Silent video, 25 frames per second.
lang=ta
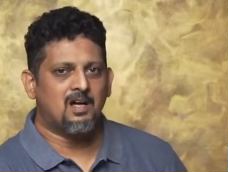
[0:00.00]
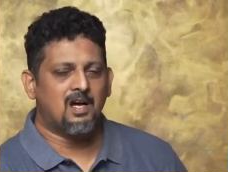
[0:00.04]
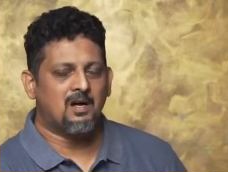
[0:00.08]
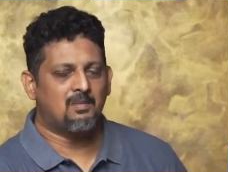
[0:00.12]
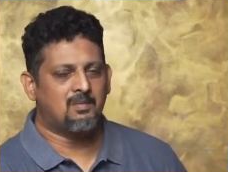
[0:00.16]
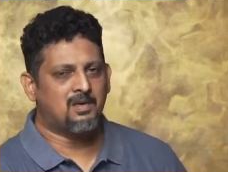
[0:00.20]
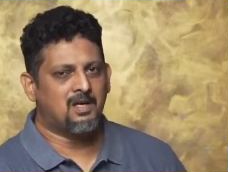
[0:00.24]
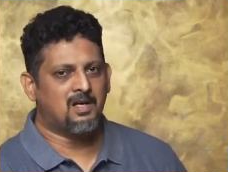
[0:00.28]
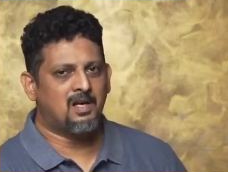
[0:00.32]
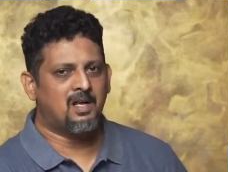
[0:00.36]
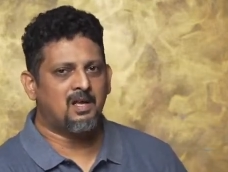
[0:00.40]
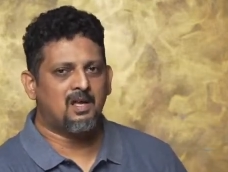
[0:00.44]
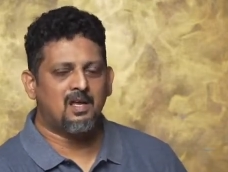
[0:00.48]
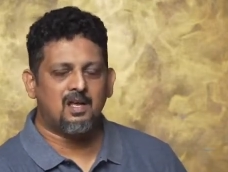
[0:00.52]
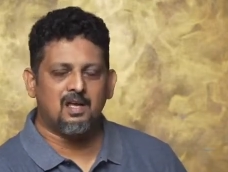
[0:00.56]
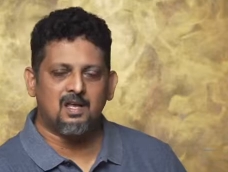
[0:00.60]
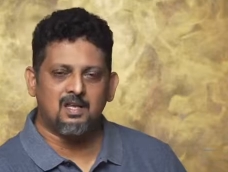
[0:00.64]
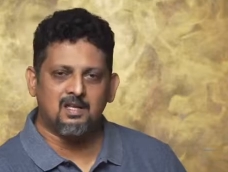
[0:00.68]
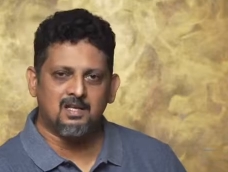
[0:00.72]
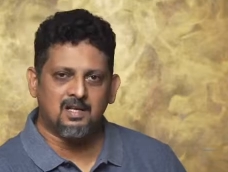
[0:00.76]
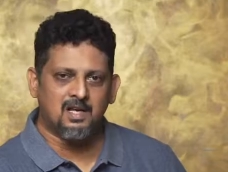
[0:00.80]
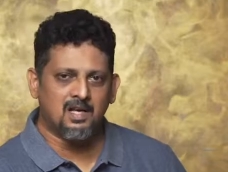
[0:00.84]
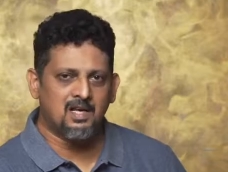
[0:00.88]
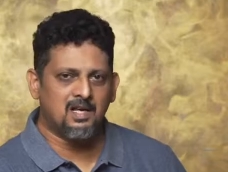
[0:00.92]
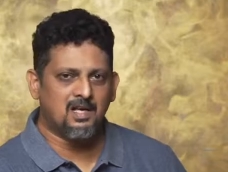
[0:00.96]
அப்படின்னா
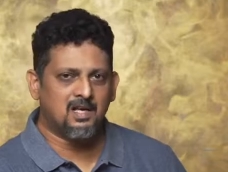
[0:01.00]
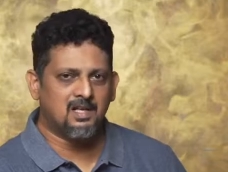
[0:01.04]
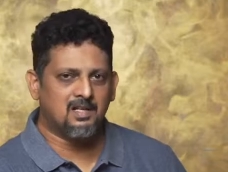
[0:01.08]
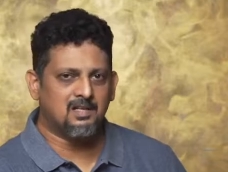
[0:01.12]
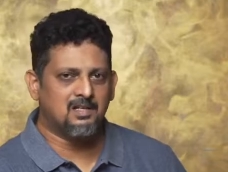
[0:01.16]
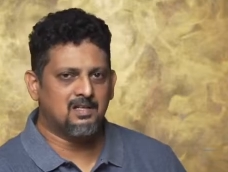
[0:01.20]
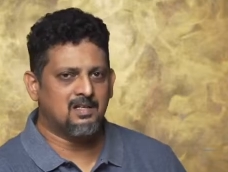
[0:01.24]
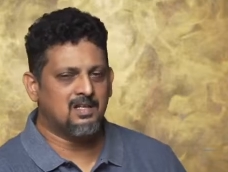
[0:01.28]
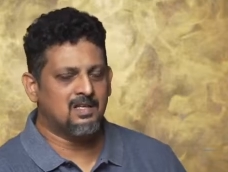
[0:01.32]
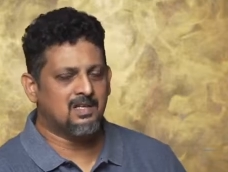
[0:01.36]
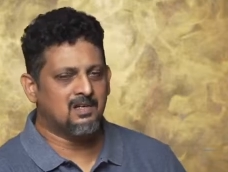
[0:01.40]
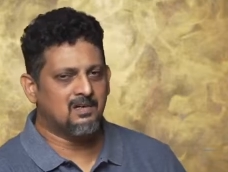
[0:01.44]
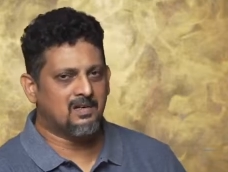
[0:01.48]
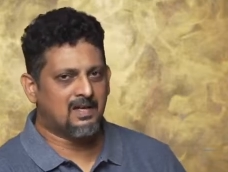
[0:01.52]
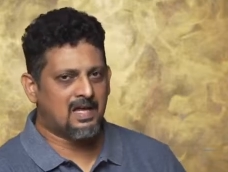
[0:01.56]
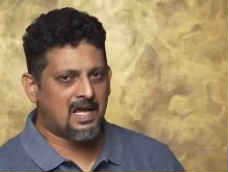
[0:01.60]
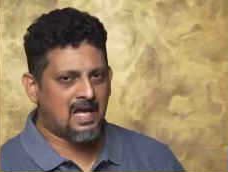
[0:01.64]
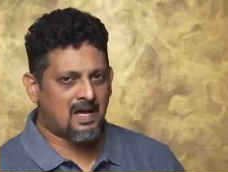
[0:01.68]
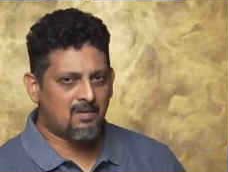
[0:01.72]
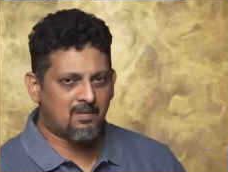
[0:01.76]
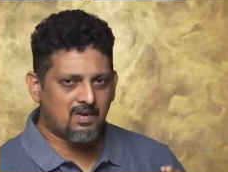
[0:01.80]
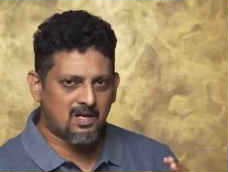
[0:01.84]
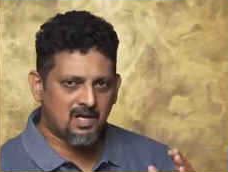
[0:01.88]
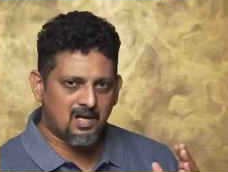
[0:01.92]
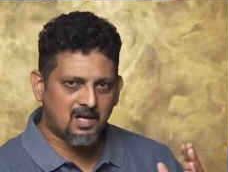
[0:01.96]
அது கிடையாது நீங்கள்
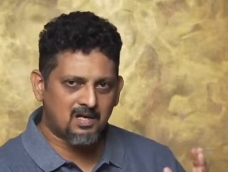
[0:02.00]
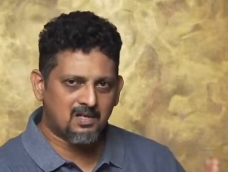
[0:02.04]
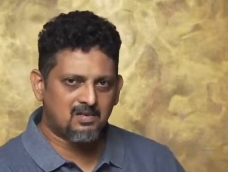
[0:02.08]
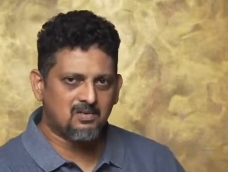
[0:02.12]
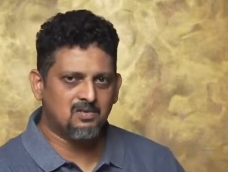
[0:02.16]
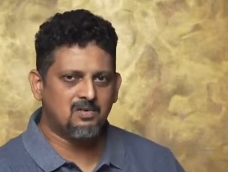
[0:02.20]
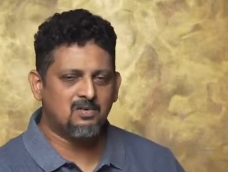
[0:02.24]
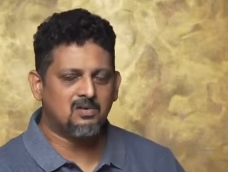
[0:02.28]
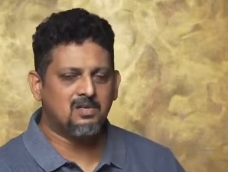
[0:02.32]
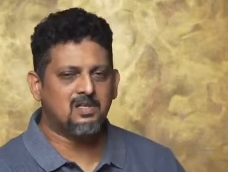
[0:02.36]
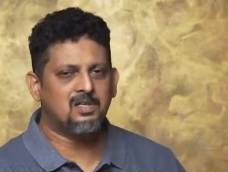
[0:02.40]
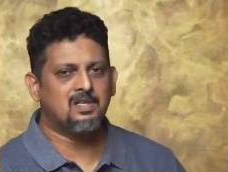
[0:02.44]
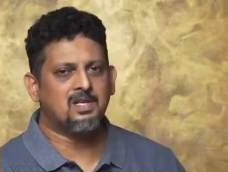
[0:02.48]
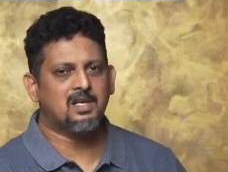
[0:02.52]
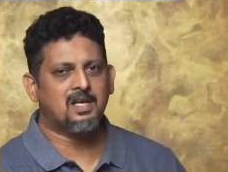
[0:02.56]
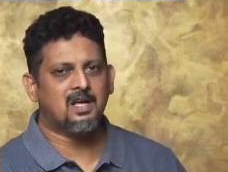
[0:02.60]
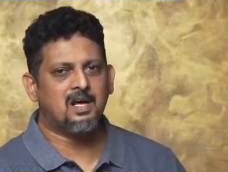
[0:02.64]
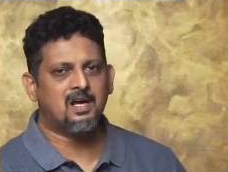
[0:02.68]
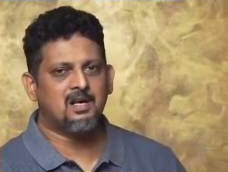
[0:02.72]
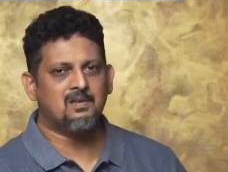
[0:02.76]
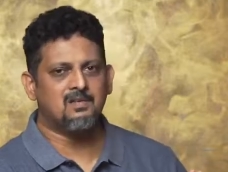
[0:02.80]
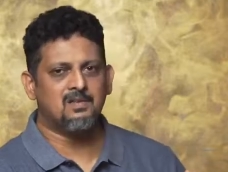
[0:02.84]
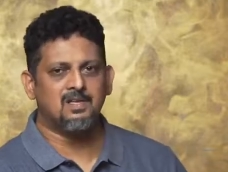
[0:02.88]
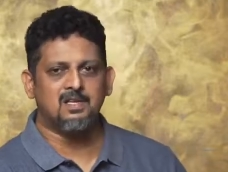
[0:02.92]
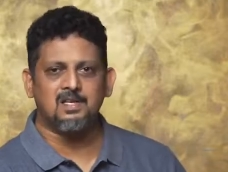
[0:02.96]
கேமராவுக்கும் இந்த
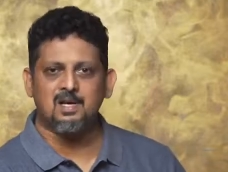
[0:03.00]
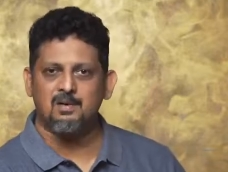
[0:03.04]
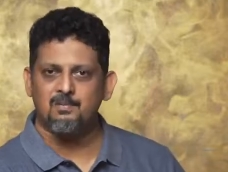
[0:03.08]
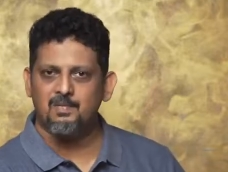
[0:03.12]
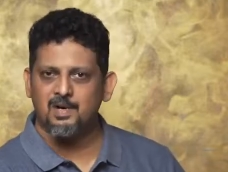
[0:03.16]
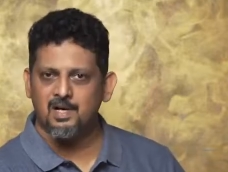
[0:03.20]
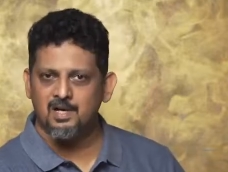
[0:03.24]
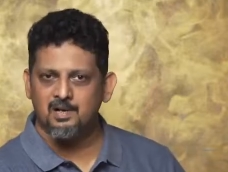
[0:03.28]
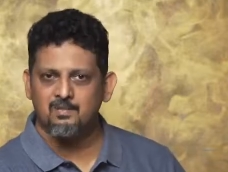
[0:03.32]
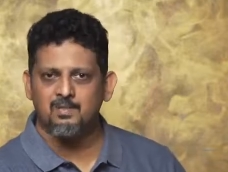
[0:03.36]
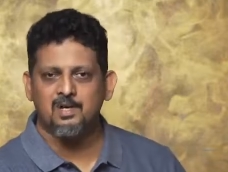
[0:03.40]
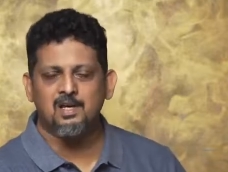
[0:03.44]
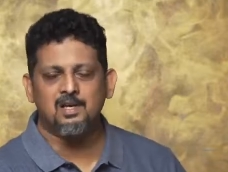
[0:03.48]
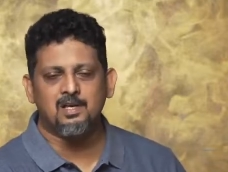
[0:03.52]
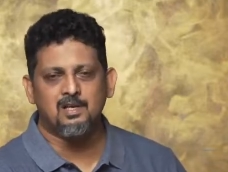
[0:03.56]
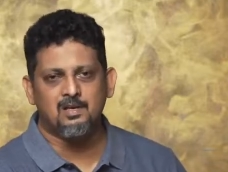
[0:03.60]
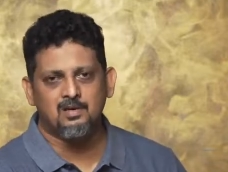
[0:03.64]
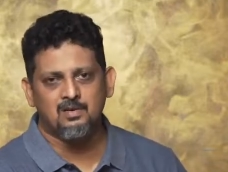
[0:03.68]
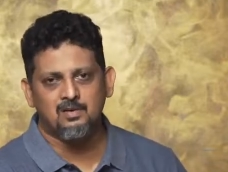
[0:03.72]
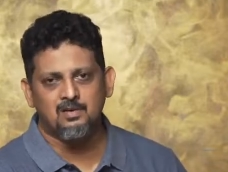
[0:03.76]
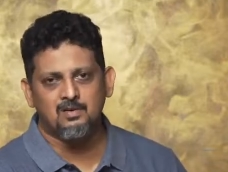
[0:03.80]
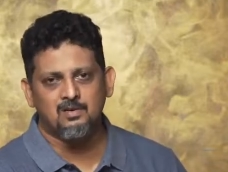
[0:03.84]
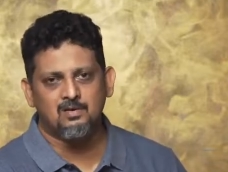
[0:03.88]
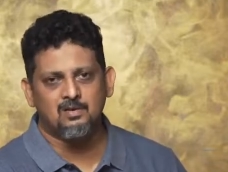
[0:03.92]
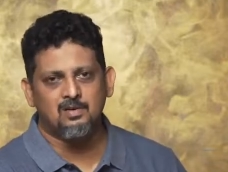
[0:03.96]
கார்டு வந்து கம்ஃபர்டபுளாக
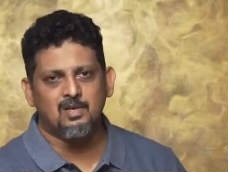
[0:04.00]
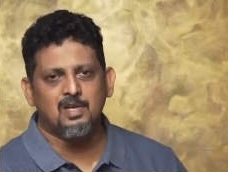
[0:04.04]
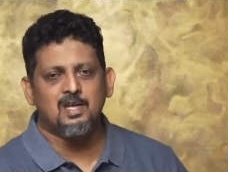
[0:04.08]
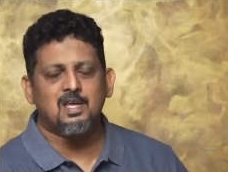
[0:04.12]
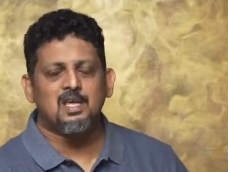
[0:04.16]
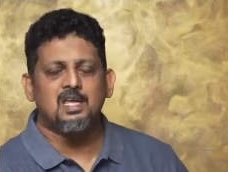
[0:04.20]
இருக்கணும்